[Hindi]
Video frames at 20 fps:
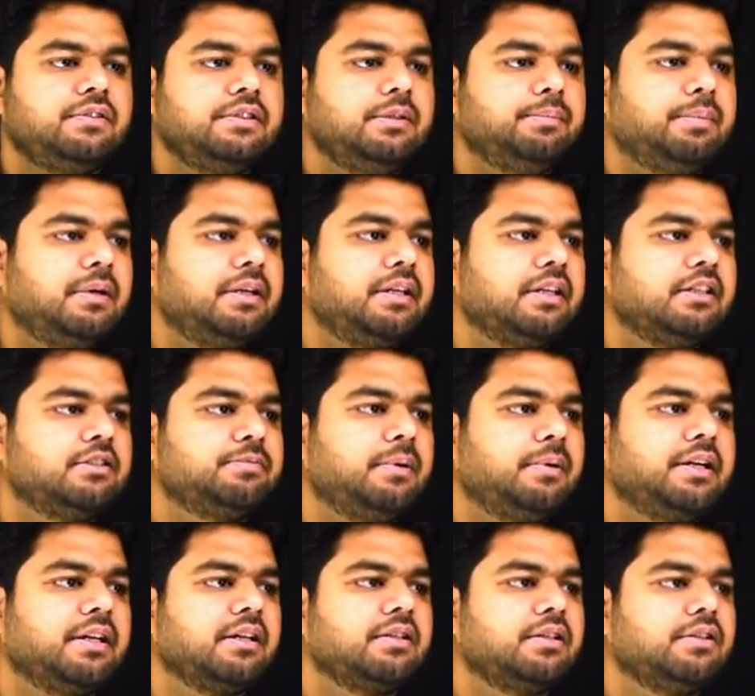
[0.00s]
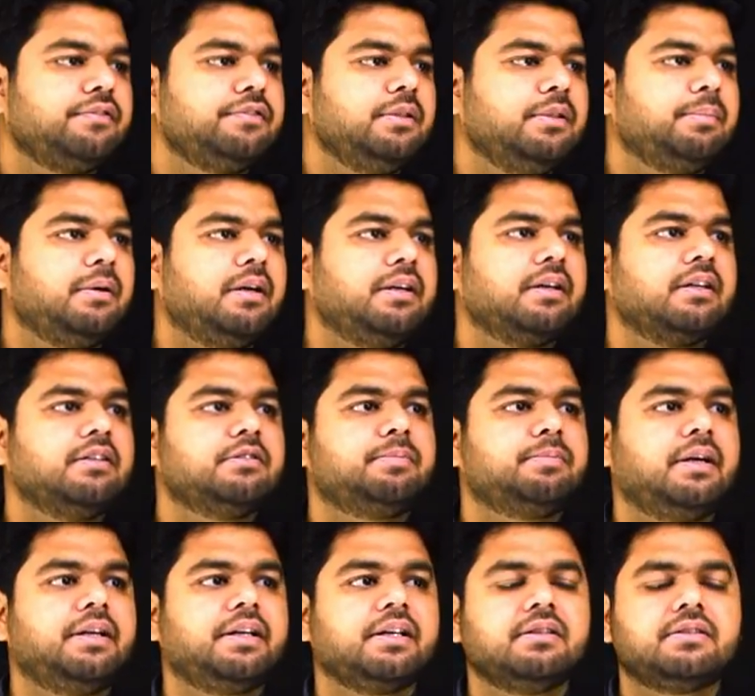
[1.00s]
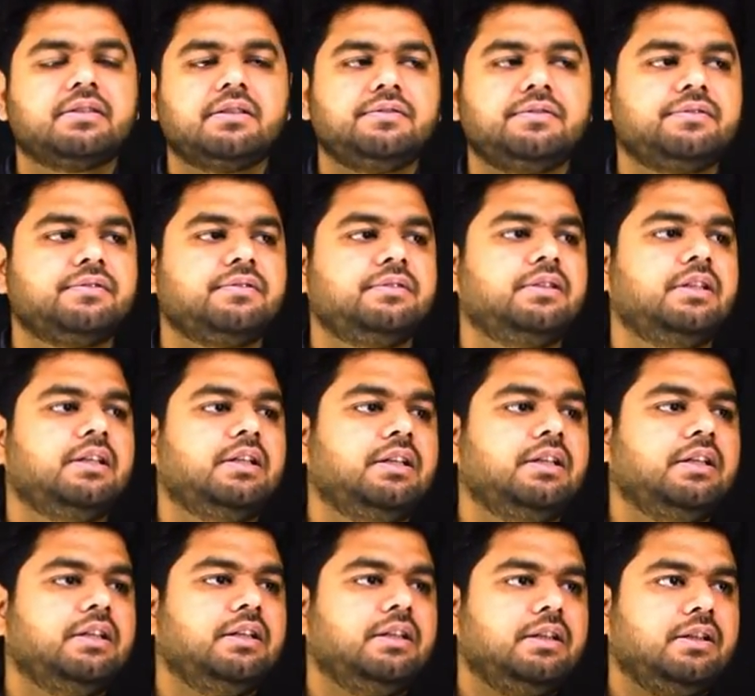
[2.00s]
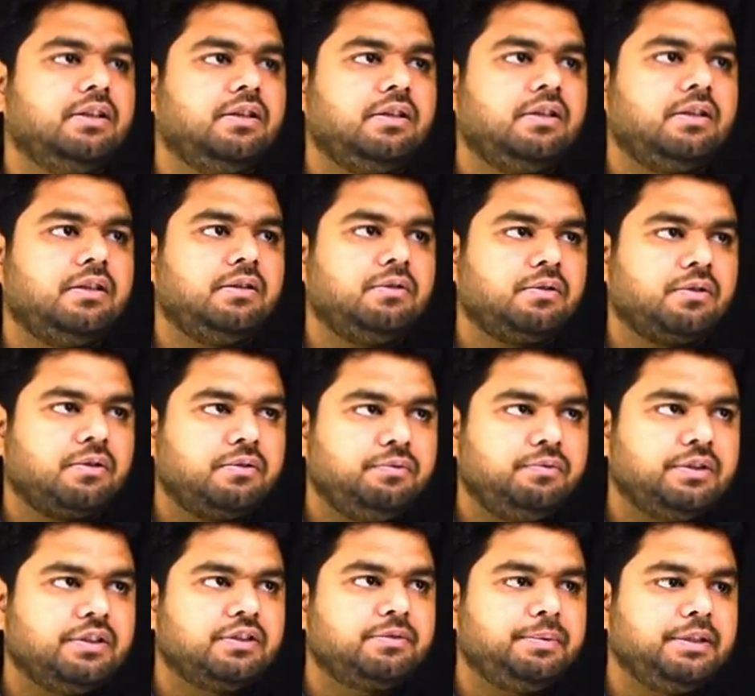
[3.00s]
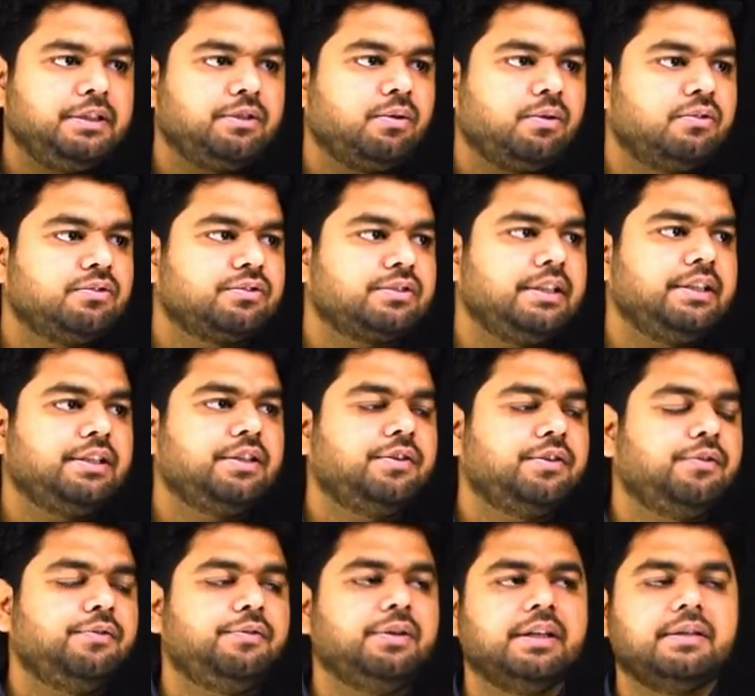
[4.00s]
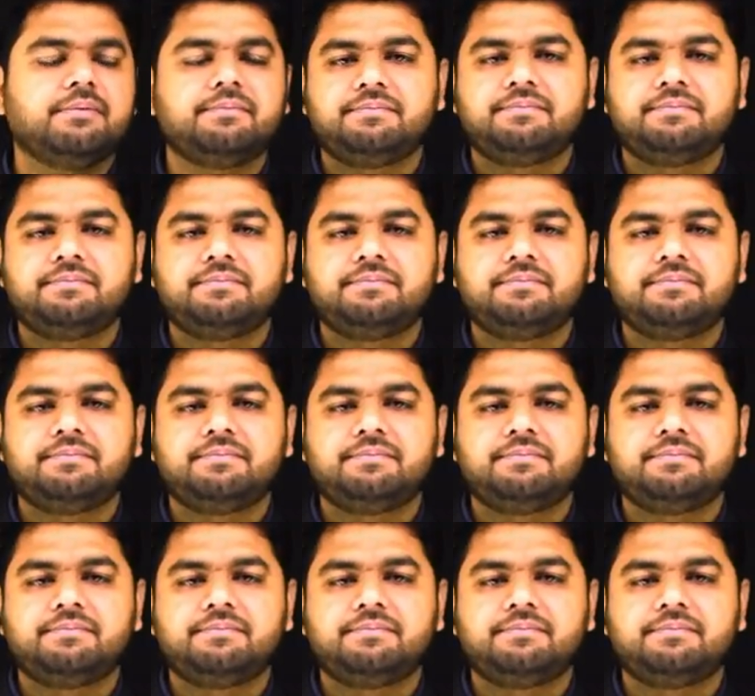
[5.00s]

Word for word: ये पार्टिकल इस पार्टिकल तरफ ये पार्टिकल इस पार्टिकल तरफ विद स्पीड कॉन्स्टेंट वी